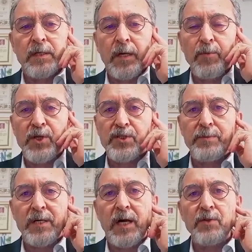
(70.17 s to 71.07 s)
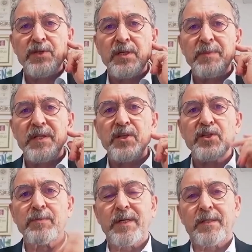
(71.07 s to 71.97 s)
Kamulaştırma Kanunu
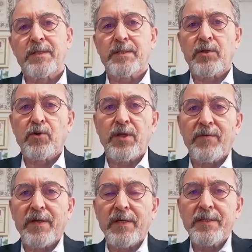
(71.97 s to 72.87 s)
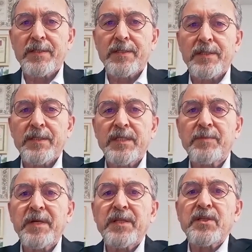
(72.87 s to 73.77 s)
27. maddesine göre verilir.
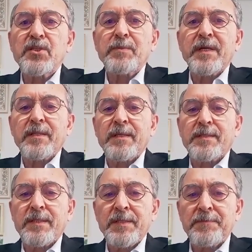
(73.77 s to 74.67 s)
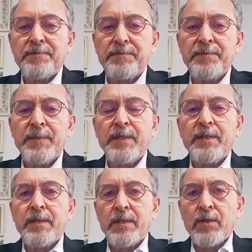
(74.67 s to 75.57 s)
27. maddesi
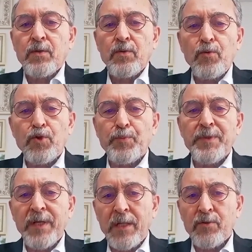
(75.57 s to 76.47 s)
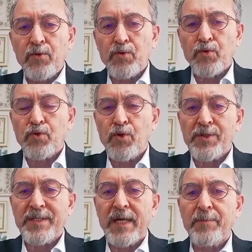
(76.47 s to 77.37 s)
3634
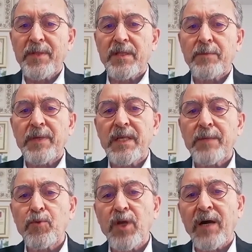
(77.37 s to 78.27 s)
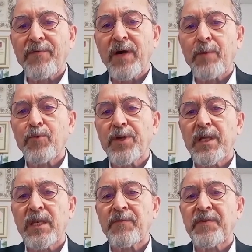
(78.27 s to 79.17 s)
sayılı Milli Müdafaa
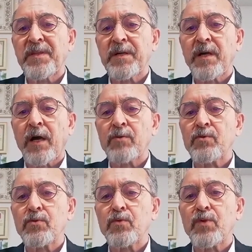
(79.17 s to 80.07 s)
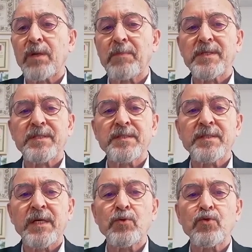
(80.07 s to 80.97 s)
Mükellefiyeti Kanunu'nun
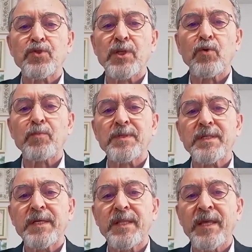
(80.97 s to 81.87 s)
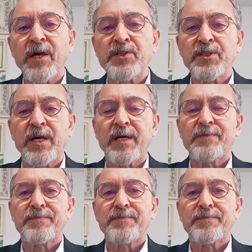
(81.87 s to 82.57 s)
uygulanmasında yurt savunması ihtiyacına